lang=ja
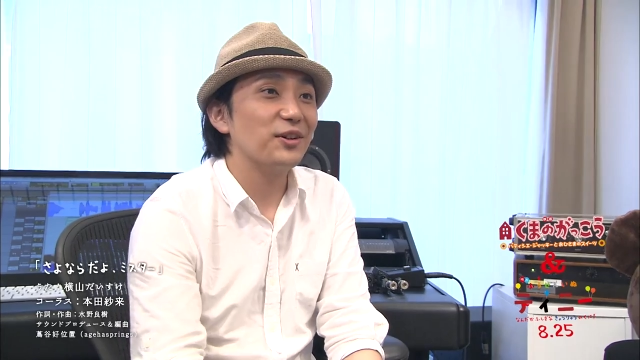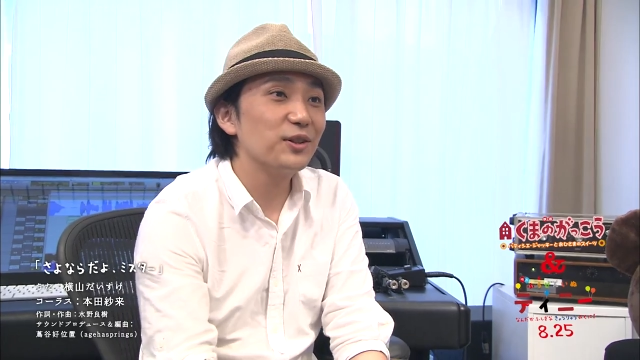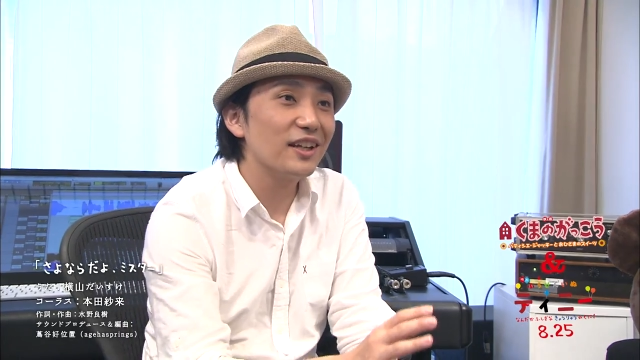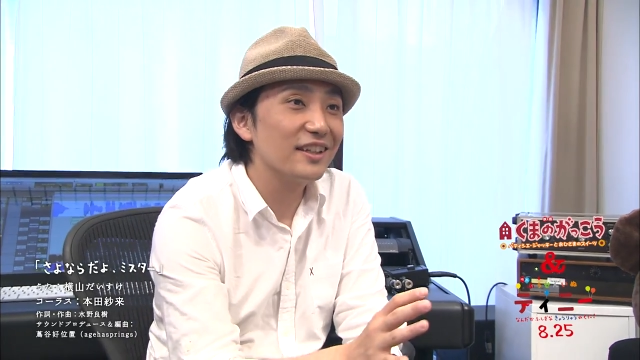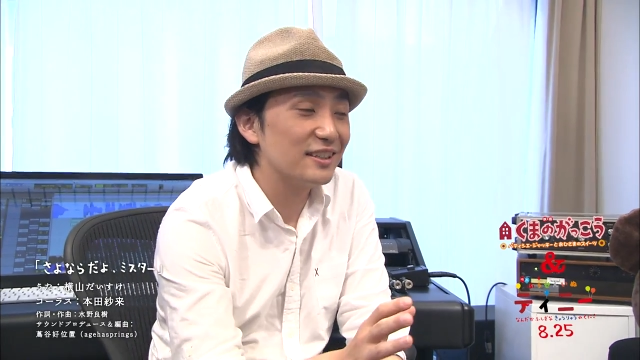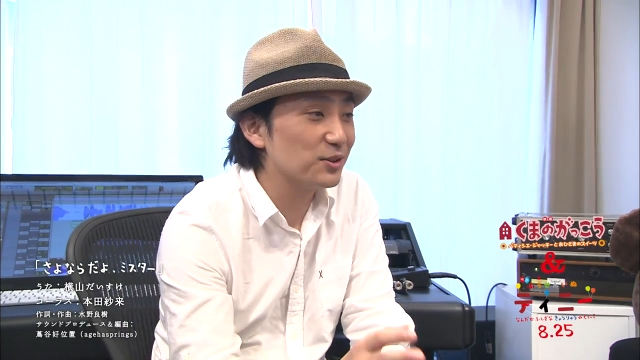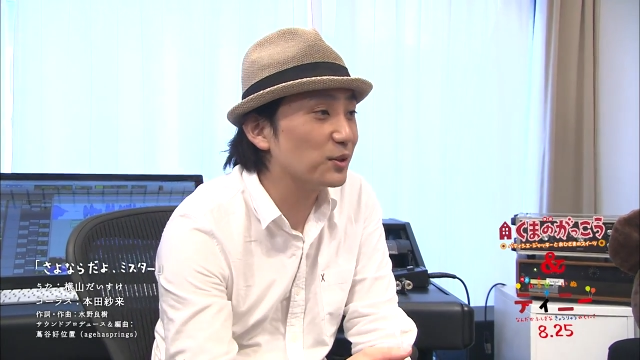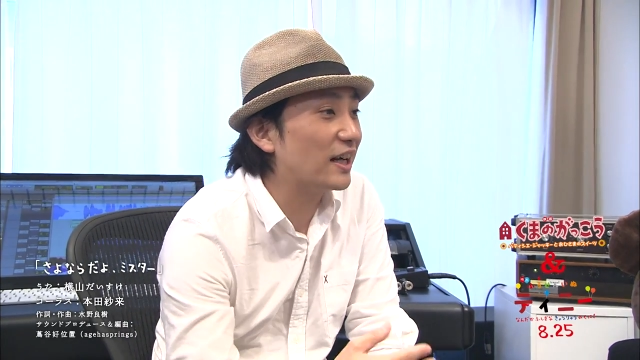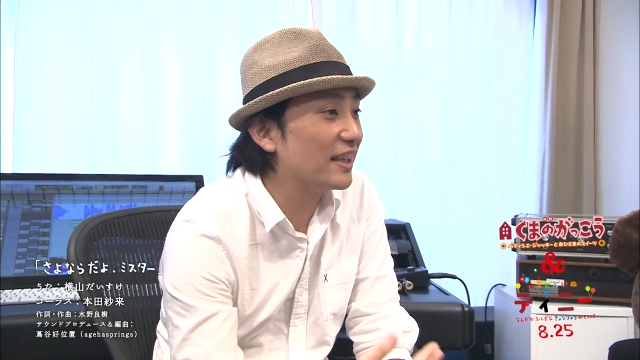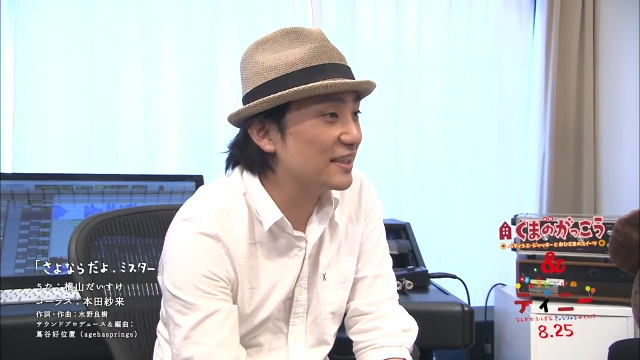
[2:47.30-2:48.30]
よならってちょっ
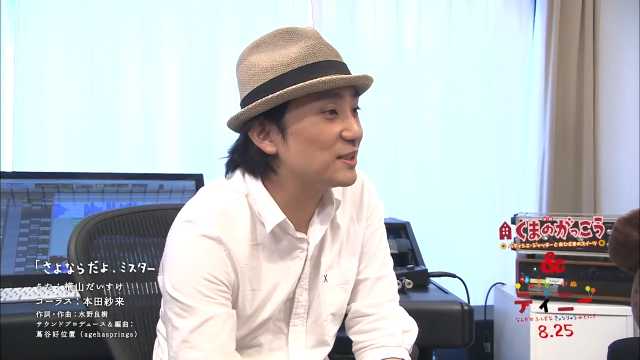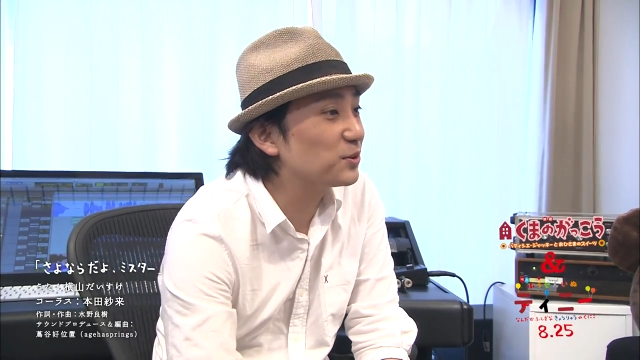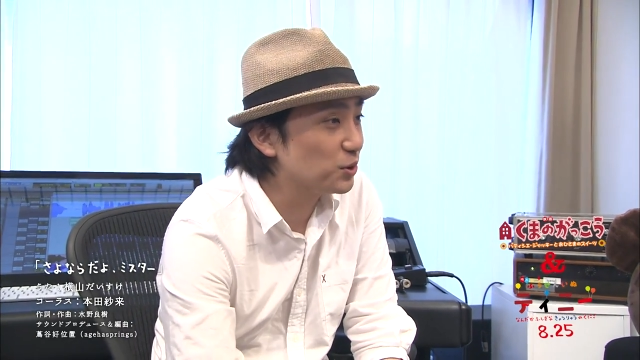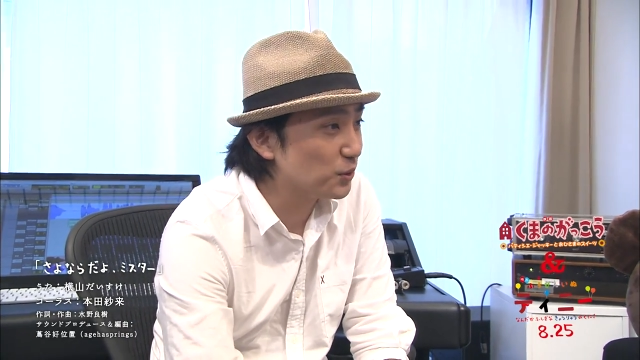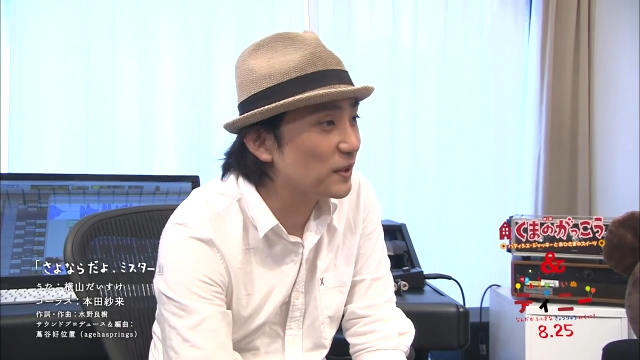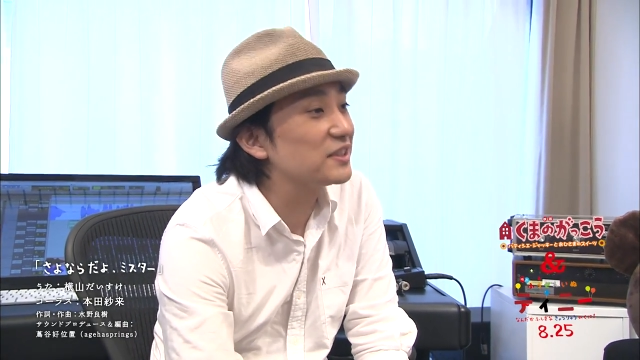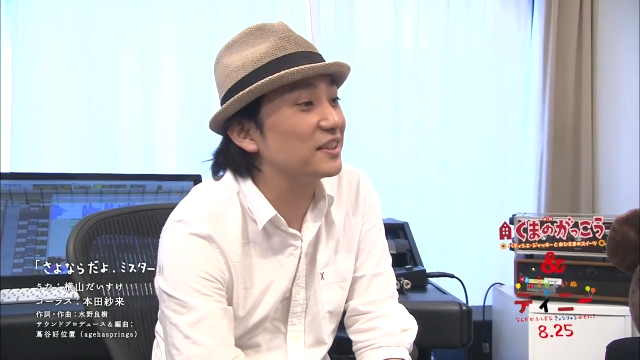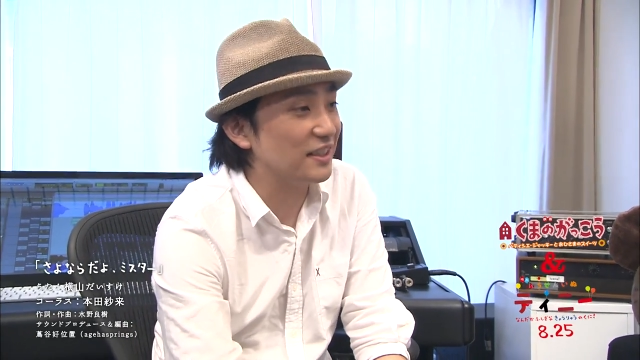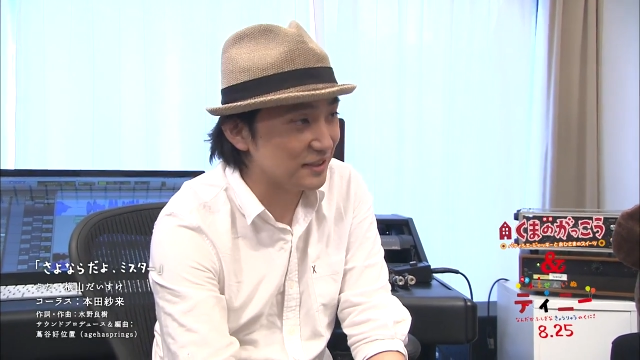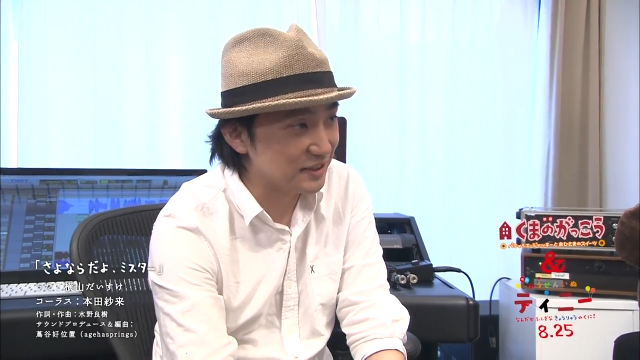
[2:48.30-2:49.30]
と悲しい言葉じゃ
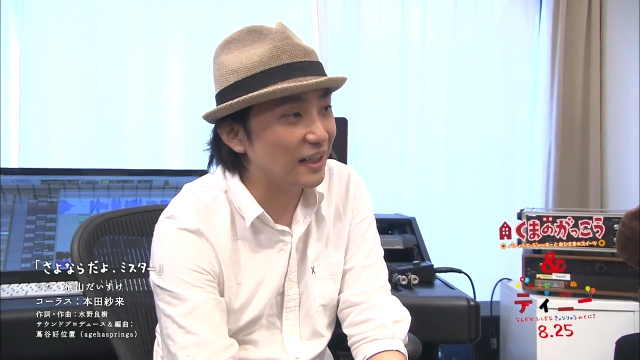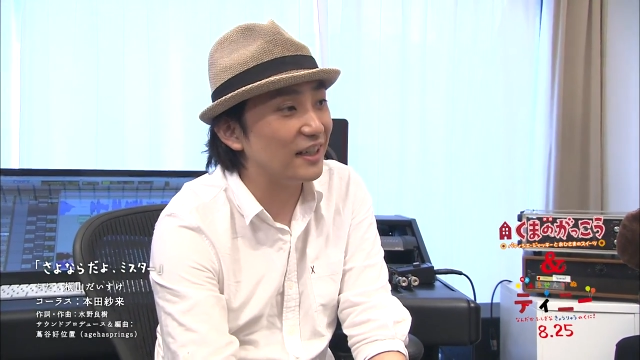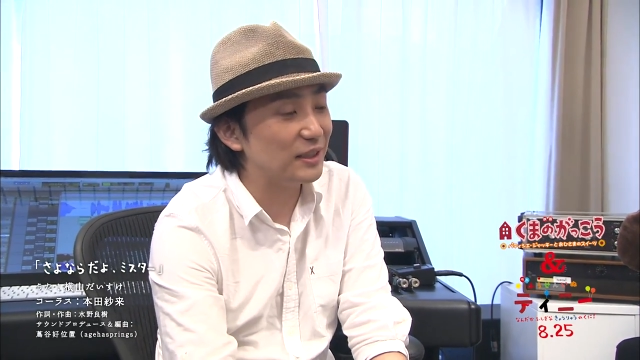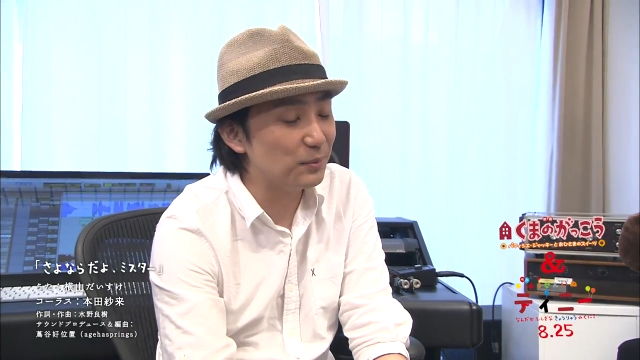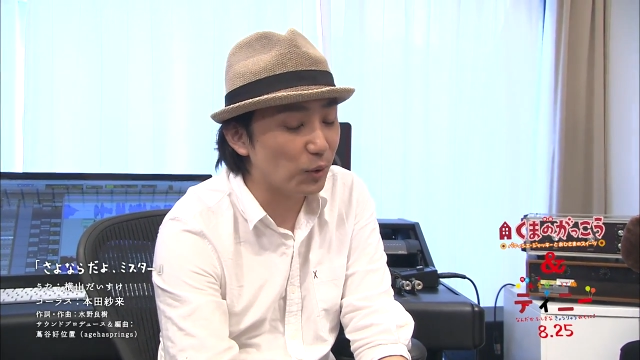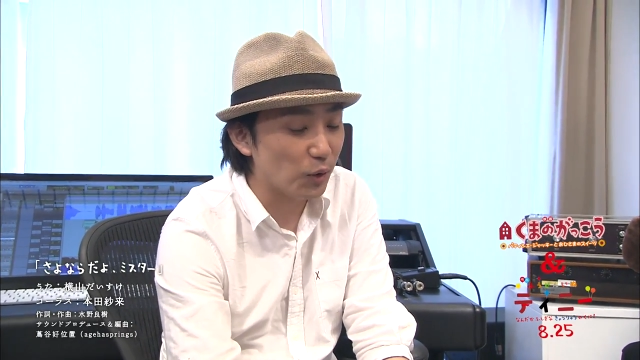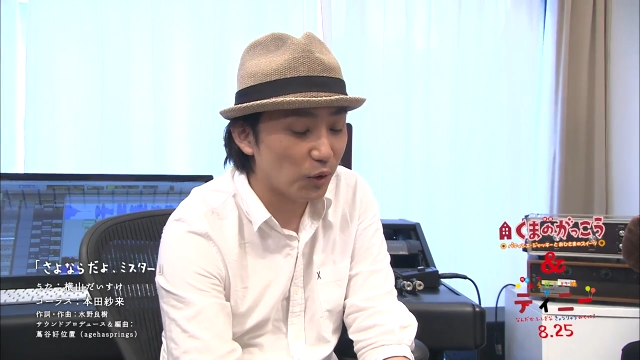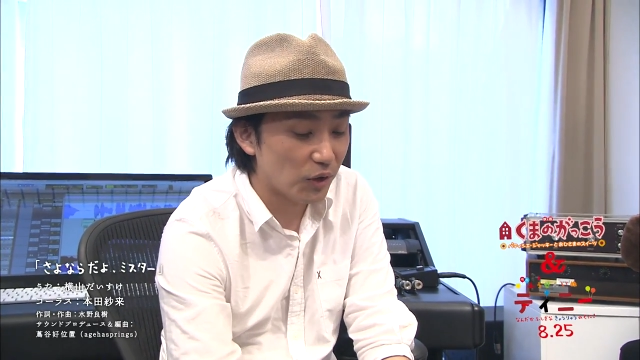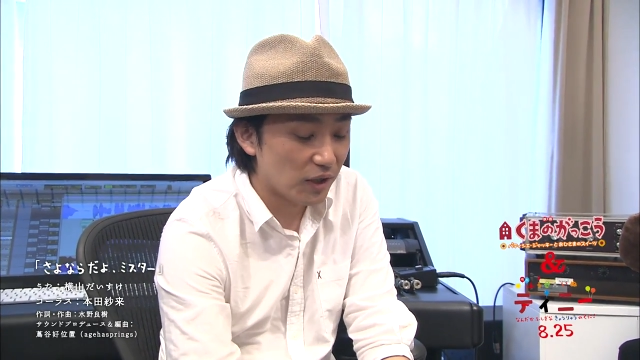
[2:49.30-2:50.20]
ないですか。でも